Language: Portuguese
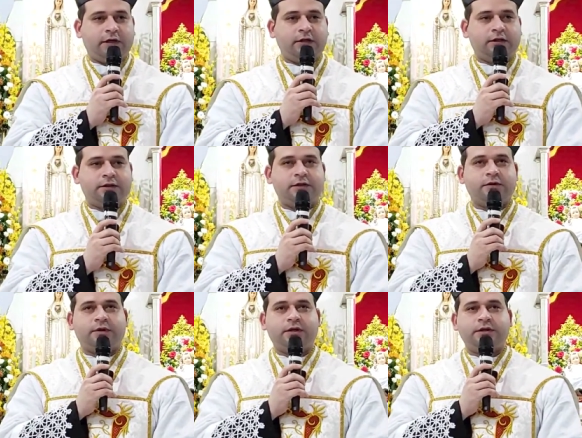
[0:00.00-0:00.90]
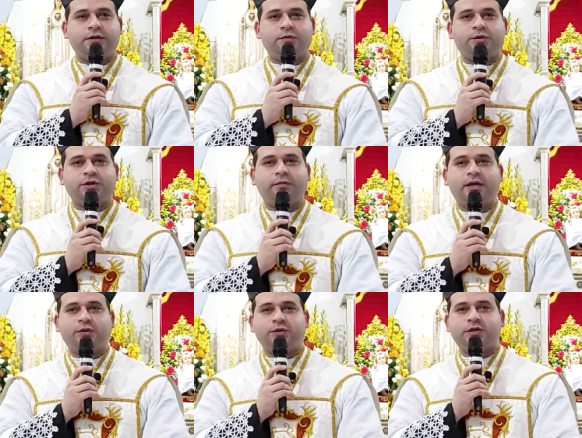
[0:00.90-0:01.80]
reverendas irmãs, meus
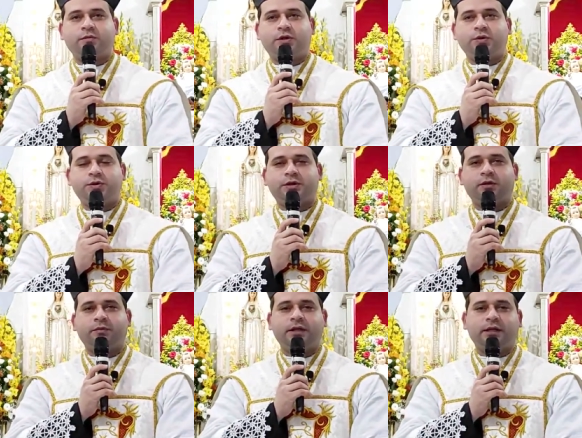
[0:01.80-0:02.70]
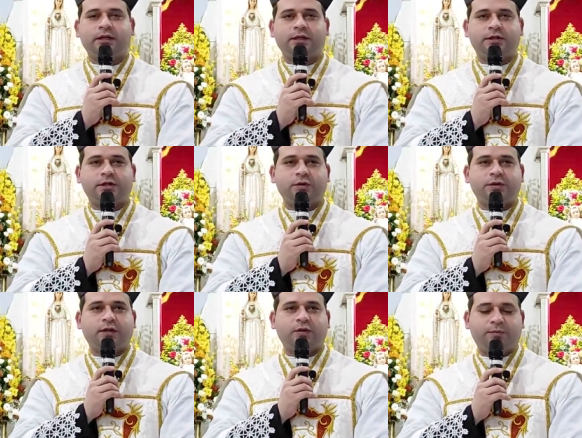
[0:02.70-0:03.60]
amados irmãos, também aqueles que
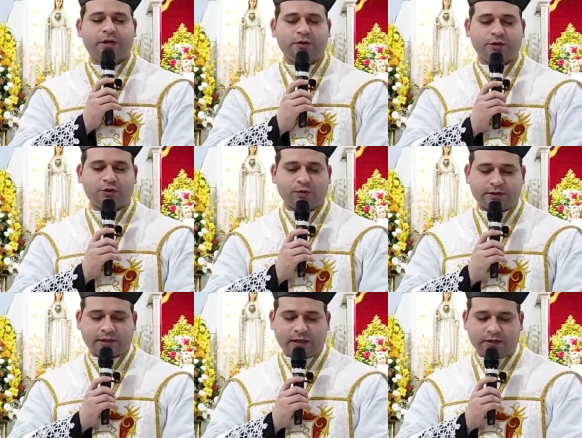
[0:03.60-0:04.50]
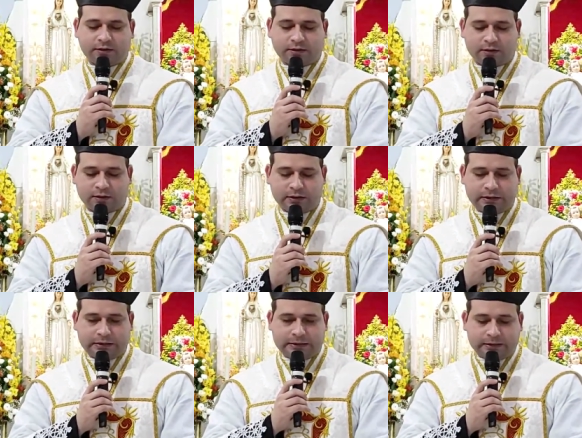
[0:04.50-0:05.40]
nos acompanham de suas casas,
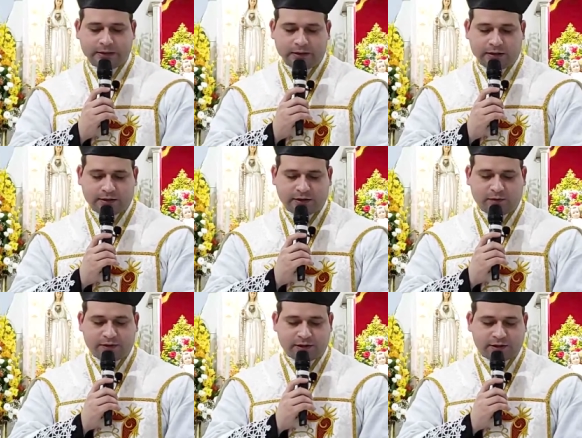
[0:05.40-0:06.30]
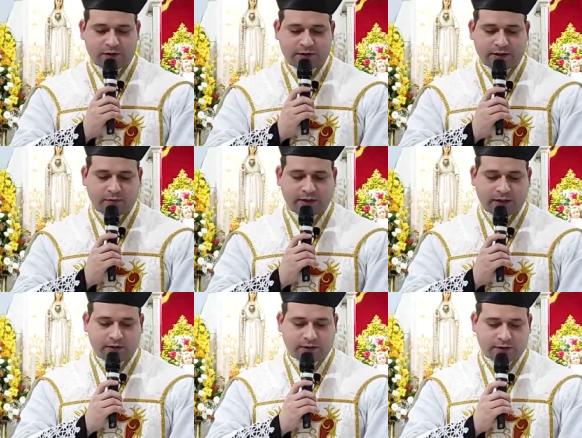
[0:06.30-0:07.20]
a Santa Missa está sendo
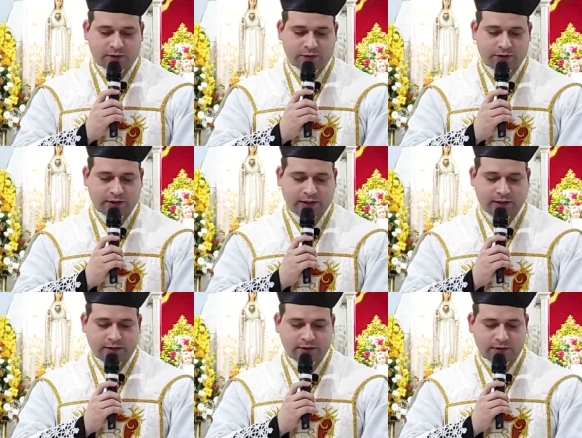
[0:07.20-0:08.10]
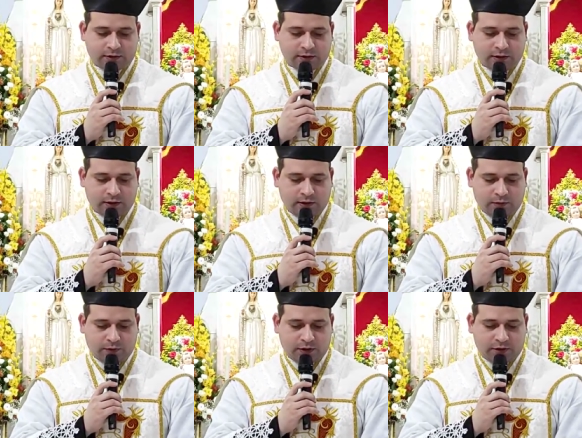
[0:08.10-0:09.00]
celebrada em ação de graças
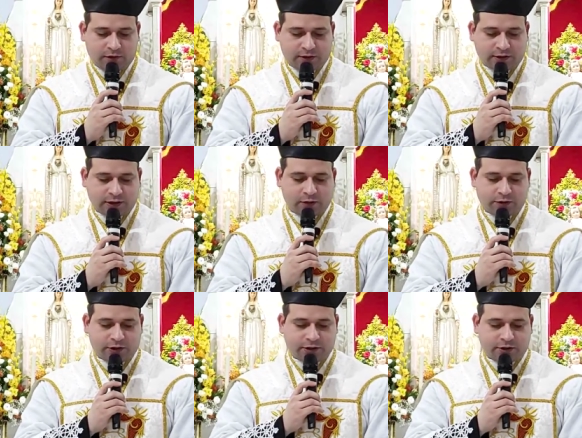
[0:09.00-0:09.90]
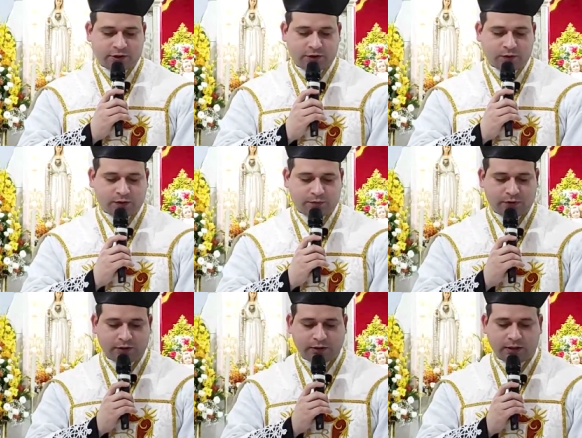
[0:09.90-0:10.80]
pelo aniversário de Edino
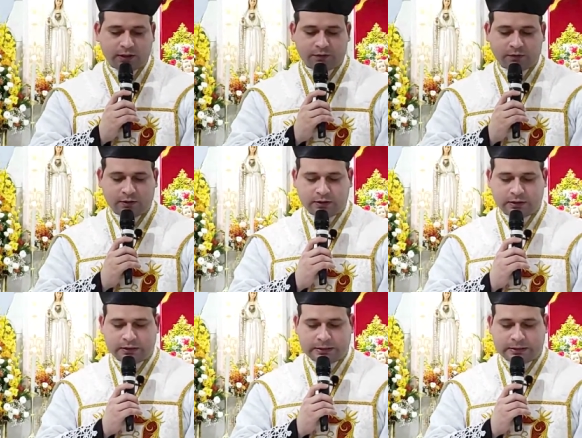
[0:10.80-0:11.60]
Apolinário,